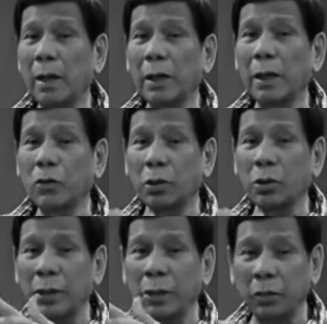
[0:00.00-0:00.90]
ng anak
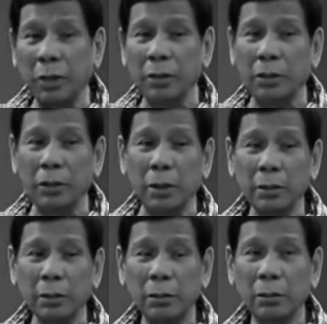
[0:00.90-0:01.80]
ko, running mate
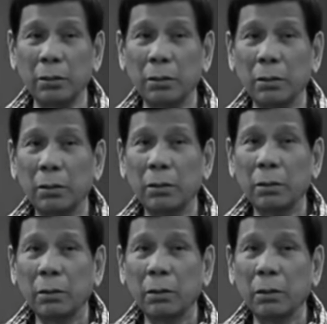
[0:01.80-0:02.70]
niya,
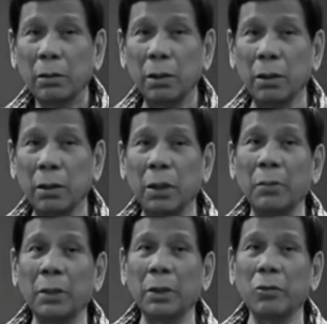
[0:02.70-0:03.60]

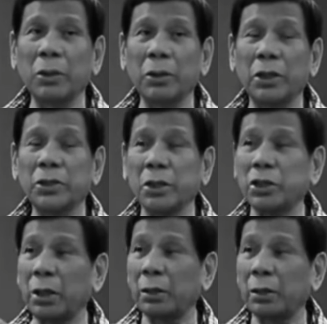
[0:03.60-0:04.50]
hindi naman ako
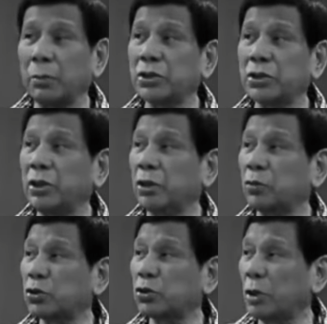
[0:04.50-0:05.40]
nag-isang salita kasi
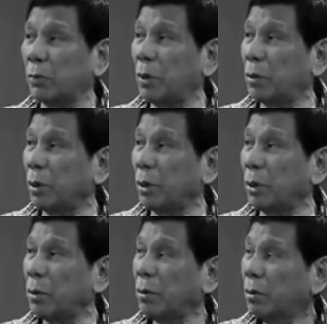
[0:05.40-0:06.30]
dito sa Davao
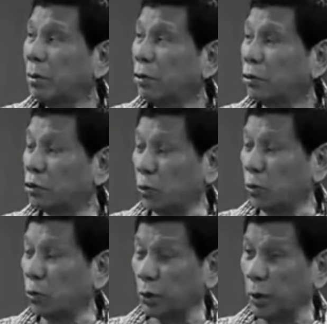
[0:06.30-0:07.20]
na
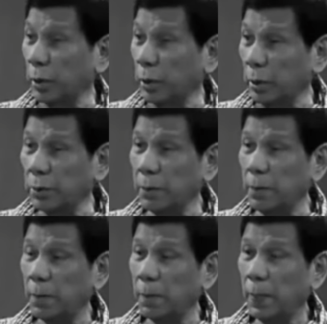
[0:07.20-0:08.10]
suportahan
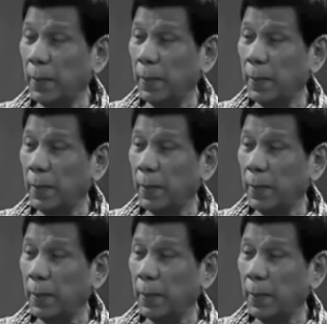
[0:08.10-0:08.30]
natin.